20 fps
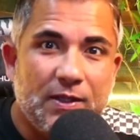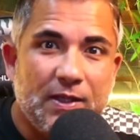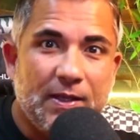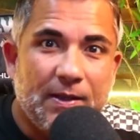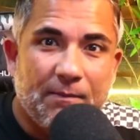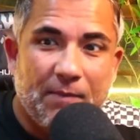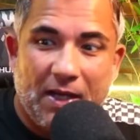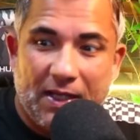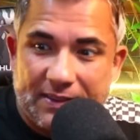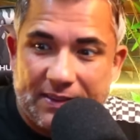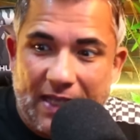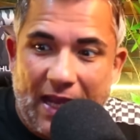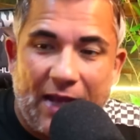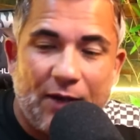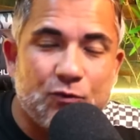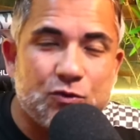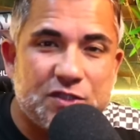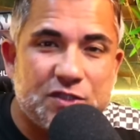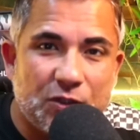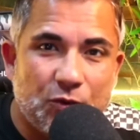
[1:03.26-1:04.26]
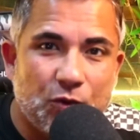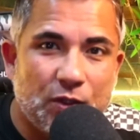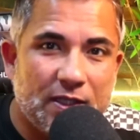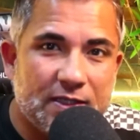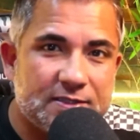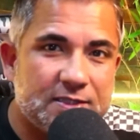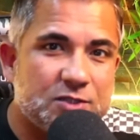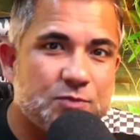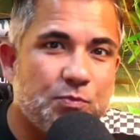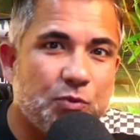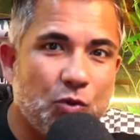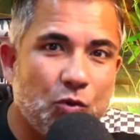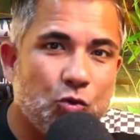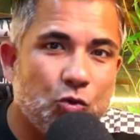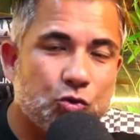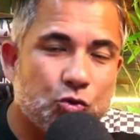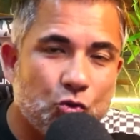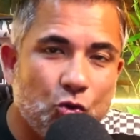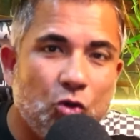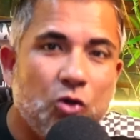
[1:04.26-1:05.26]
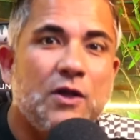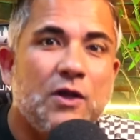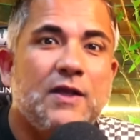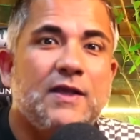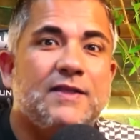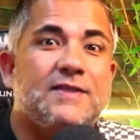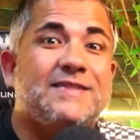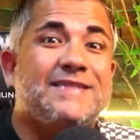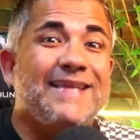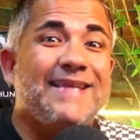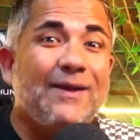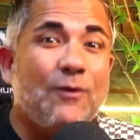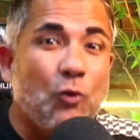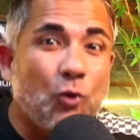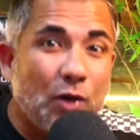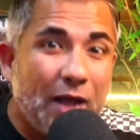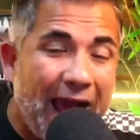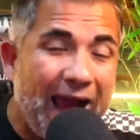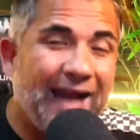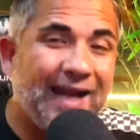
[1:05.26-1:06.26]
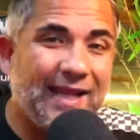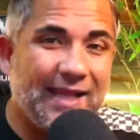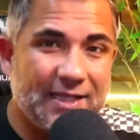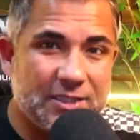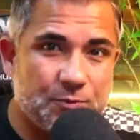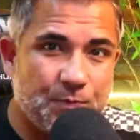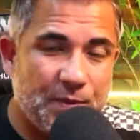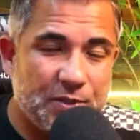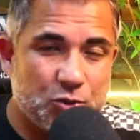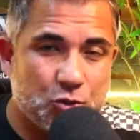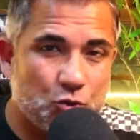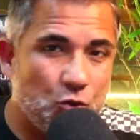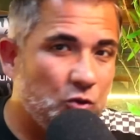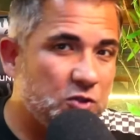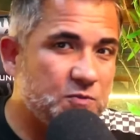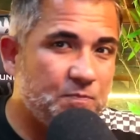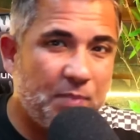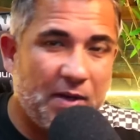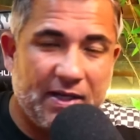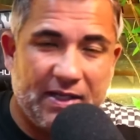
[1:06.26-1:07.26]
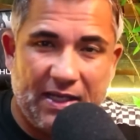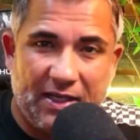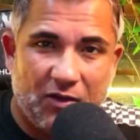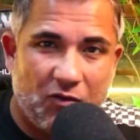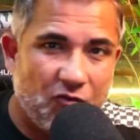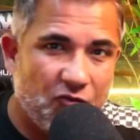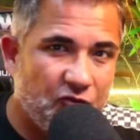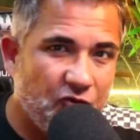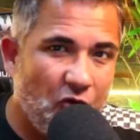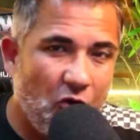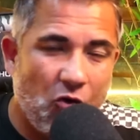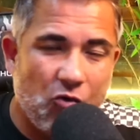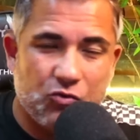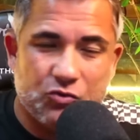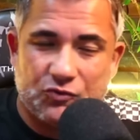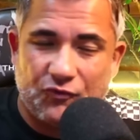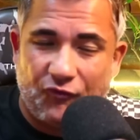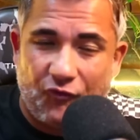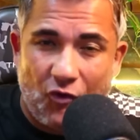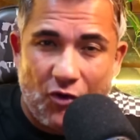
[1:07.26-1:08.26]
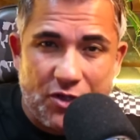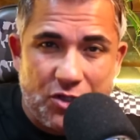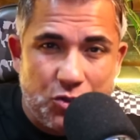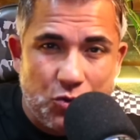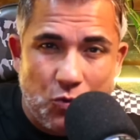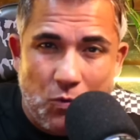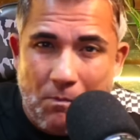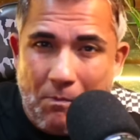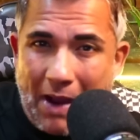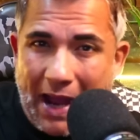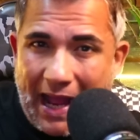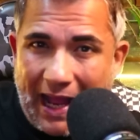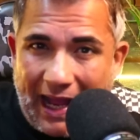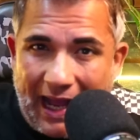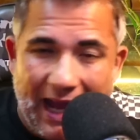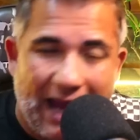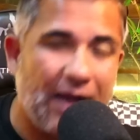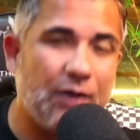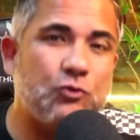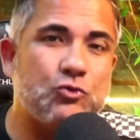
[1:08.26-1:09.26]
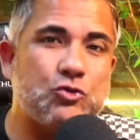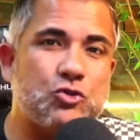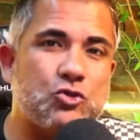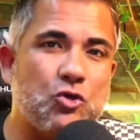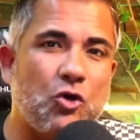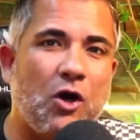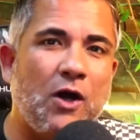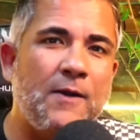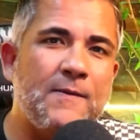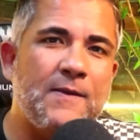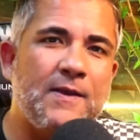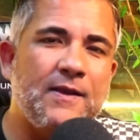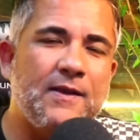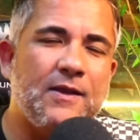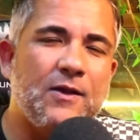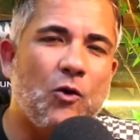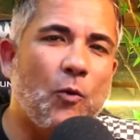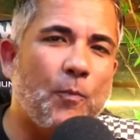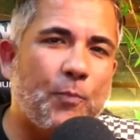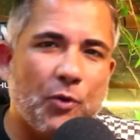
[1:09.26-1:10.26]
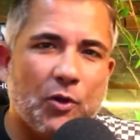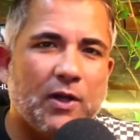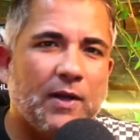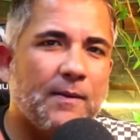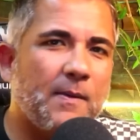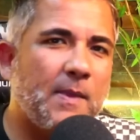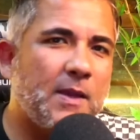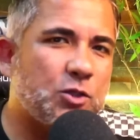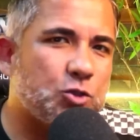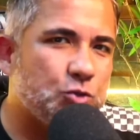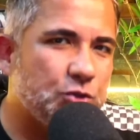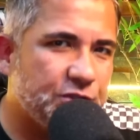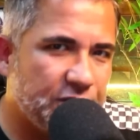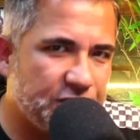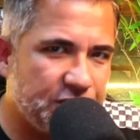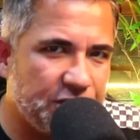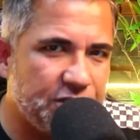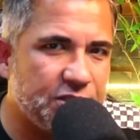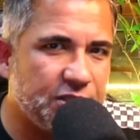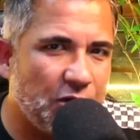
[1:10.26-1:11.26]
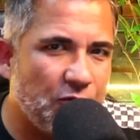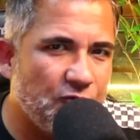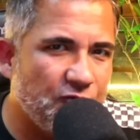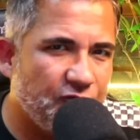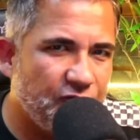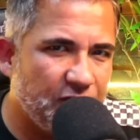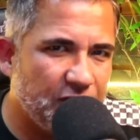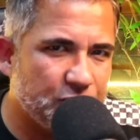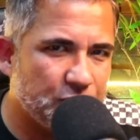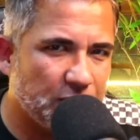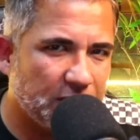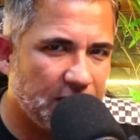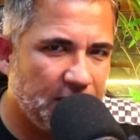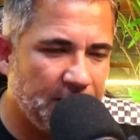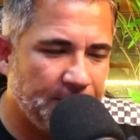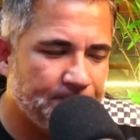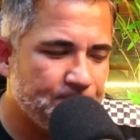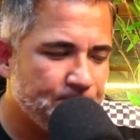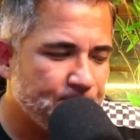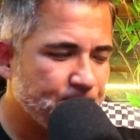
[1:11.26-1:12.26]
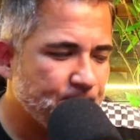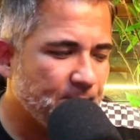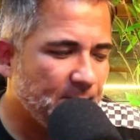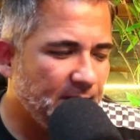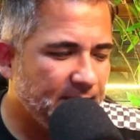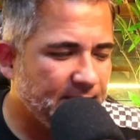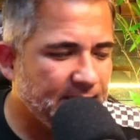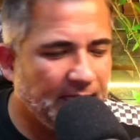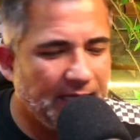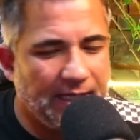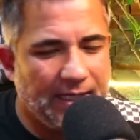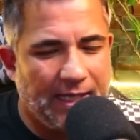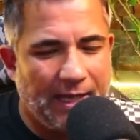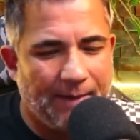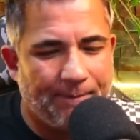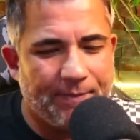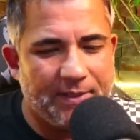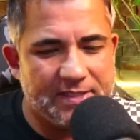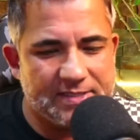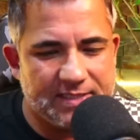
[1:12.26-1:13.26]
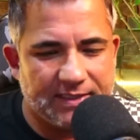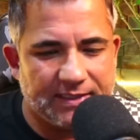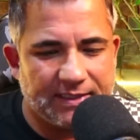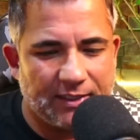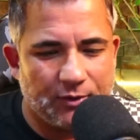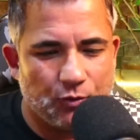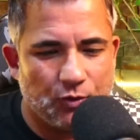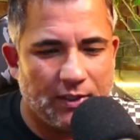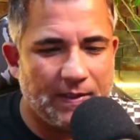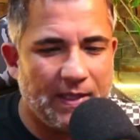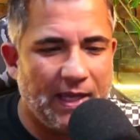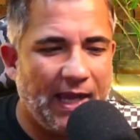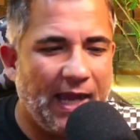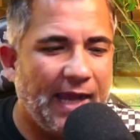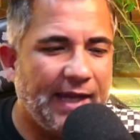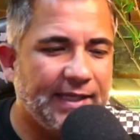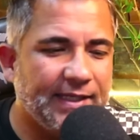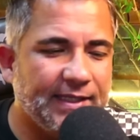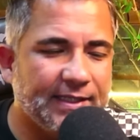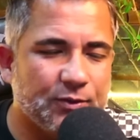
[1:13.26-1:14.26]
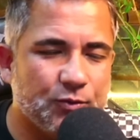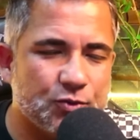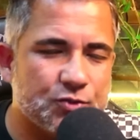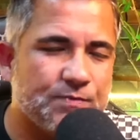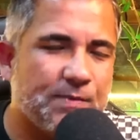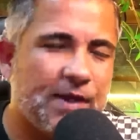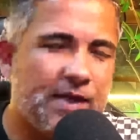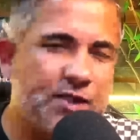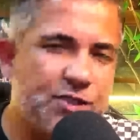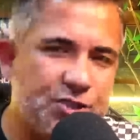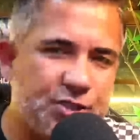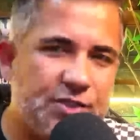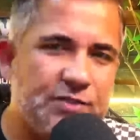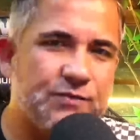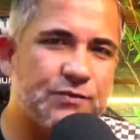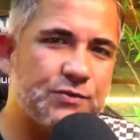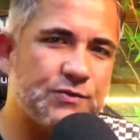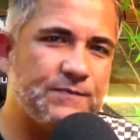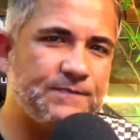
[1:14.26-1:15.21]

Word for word: mandaram seguranças brucutu segurarem as pessoas, perderam voos, foi um barraco só o programa da Xuxa. E a gente tem um vídeo aqui da apresentadora da Rainha dos Baixinhos